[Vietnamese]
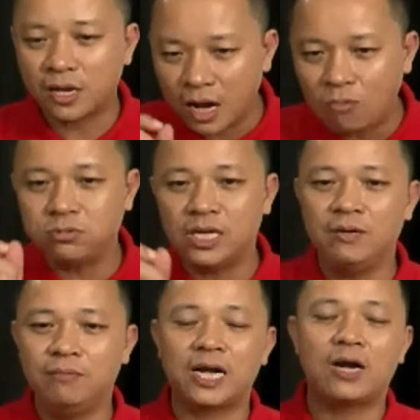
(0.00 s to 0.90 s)
cộng
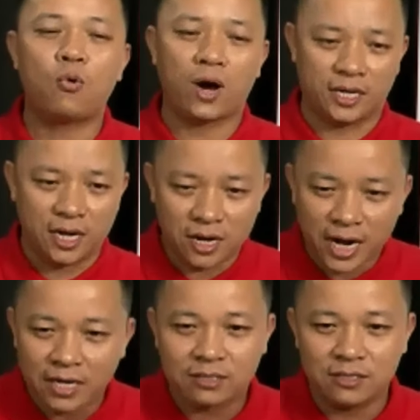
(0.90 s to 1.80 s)
thêm các khoản nợ
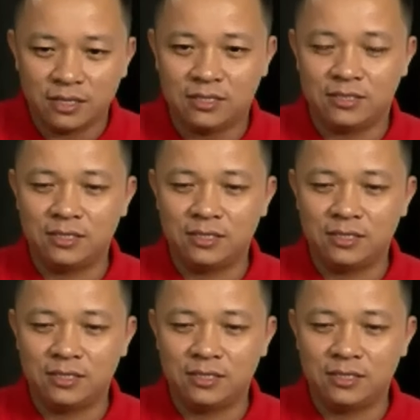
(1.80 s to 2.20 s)
khác nữa